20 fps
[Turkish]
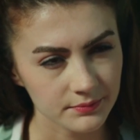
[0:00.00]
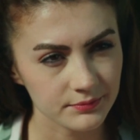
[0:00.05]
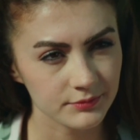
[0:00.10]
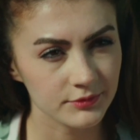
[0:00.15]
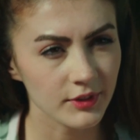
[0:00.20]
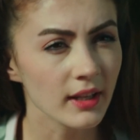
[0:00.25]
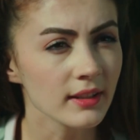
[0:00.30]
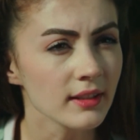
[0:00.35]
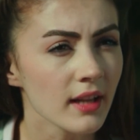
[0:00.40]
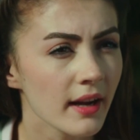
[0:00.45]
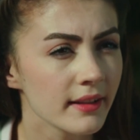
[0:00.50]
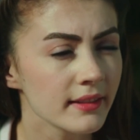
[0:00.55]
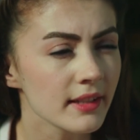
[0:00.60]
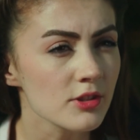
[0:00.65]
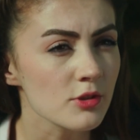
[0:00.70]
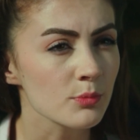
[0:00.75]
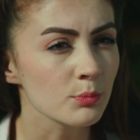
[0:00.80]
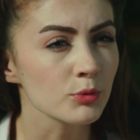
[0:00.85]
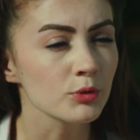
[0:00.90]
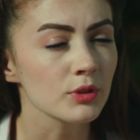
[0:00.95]
Vallahi
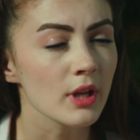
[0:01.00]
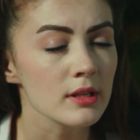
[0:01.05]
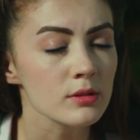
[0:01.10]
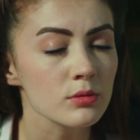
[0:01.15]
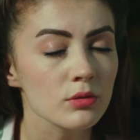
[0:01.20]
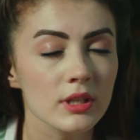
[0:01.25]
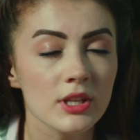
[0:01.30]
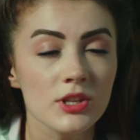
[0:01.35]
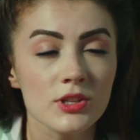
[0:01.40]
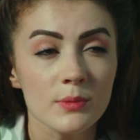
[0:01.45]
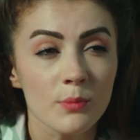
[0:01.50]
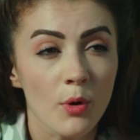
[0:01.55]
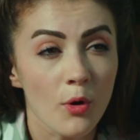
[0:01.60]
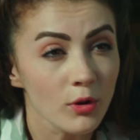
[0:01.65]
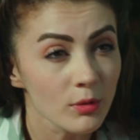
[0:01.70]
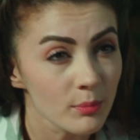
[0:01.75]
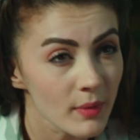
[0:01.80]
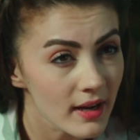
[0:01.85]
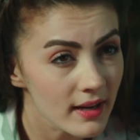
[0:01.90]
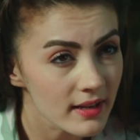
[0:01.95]
anneciğim bundan sonra işim
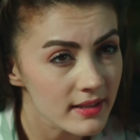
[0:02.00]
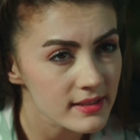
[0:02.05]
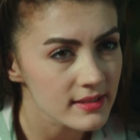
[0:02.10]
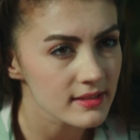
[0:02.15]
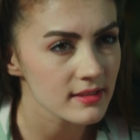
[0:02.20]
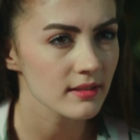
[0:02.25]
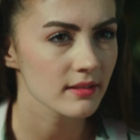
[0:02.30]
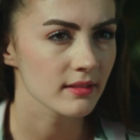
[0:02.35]
olmaz.